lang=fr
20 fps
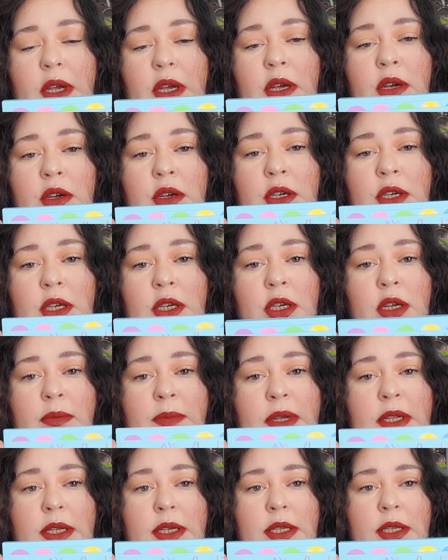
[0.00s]
Euh, j'ai
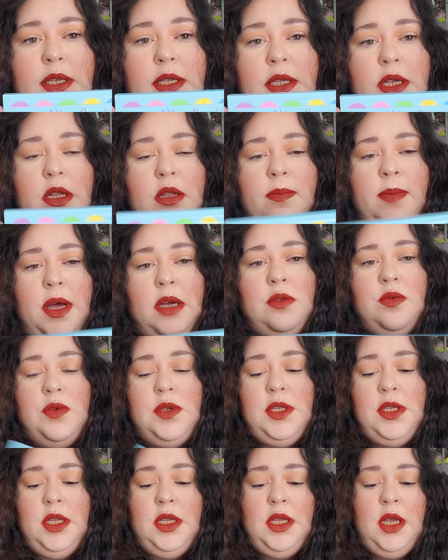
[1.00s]
jamais testé cette marque,
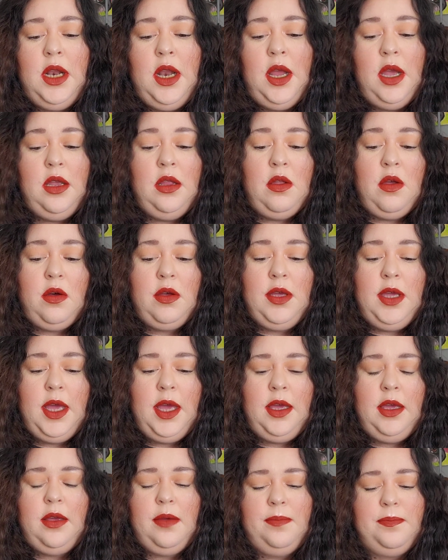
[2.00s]
donc c'est des liners
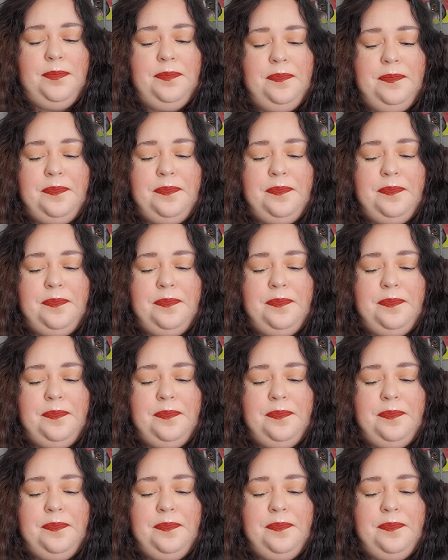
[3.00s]
cake.